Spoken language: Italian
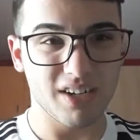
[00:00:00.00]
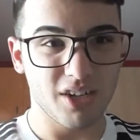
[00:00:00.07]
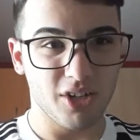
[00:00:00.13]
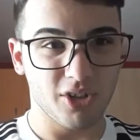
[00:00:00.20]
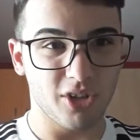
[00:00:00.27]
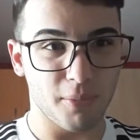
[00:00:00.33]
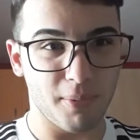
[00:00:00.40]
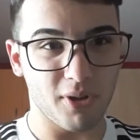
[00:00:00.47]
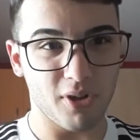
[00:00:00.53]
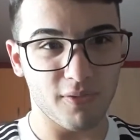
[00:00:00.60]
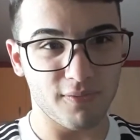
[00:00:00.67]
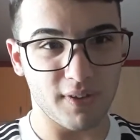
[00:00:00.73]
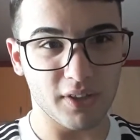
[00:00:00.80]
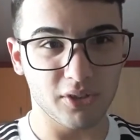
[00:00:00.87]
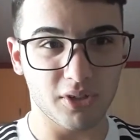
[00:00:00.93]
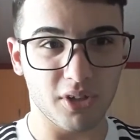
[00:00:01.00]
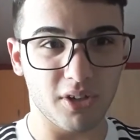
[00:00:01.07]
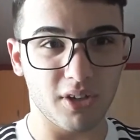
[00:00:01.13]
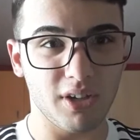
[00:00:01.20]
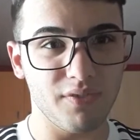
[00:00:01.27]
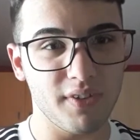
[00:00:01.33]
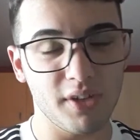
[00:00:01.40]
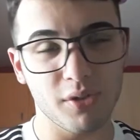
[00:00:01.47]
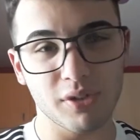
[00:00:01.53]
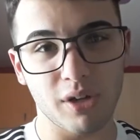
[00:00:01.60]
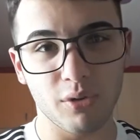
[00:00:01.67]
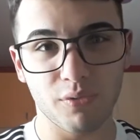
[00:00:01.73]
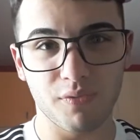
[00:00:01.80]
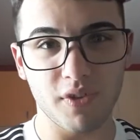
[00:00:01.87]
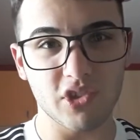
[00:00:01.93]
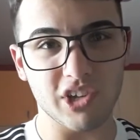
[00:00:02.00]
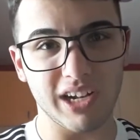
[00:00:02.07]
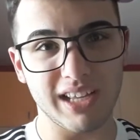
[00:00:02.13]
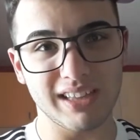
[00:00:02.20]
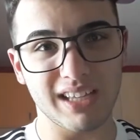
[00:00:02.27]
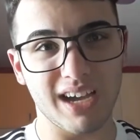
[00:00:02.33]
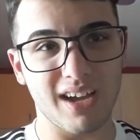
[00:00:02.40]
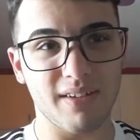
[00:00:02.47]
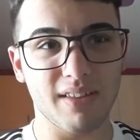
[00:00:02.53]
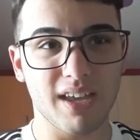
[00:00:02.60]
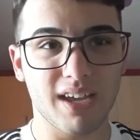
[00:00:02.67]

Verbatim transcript: dopo che ho fatto il video dell'ufficialità